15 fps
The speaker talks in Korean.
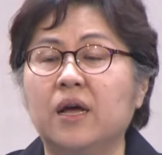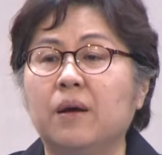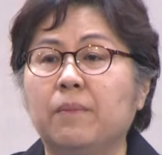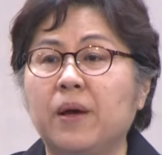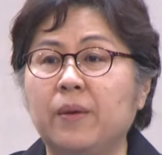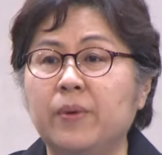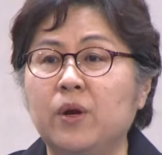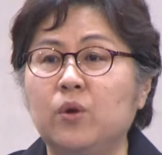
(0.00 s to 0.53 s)

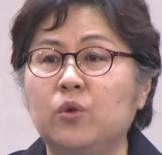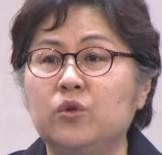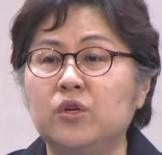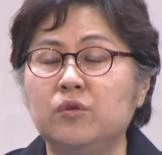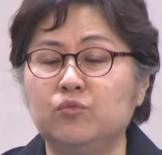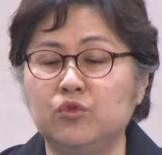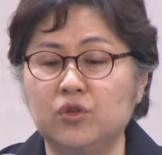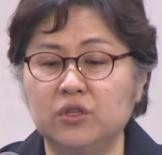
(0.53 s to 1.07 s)
바벨론을
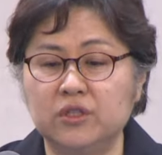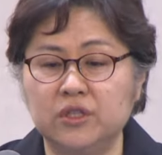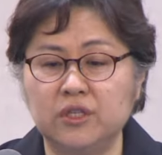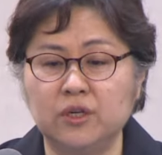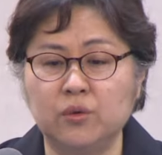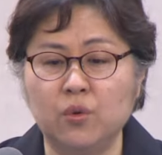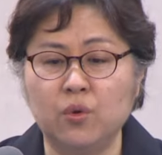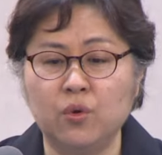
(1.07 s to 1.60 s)

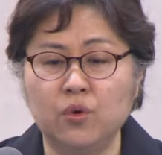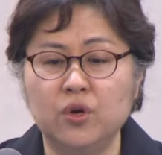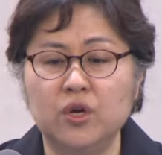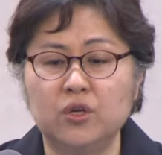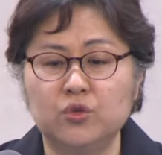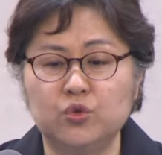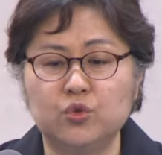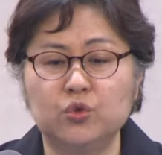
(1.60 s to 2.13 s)
무너뜨리고
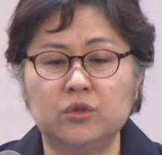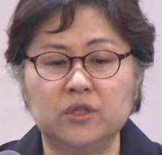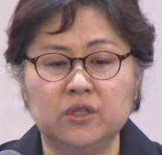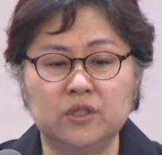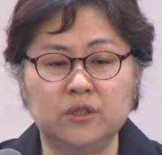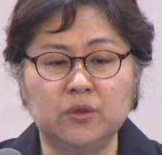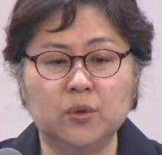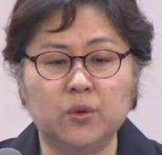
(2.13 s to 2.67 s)

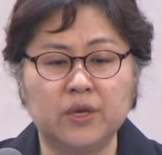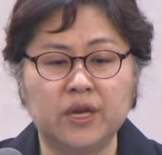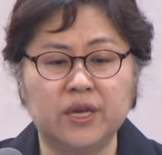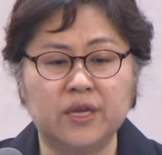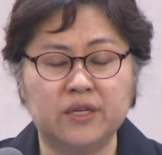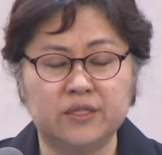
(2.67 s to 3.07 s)
중근동에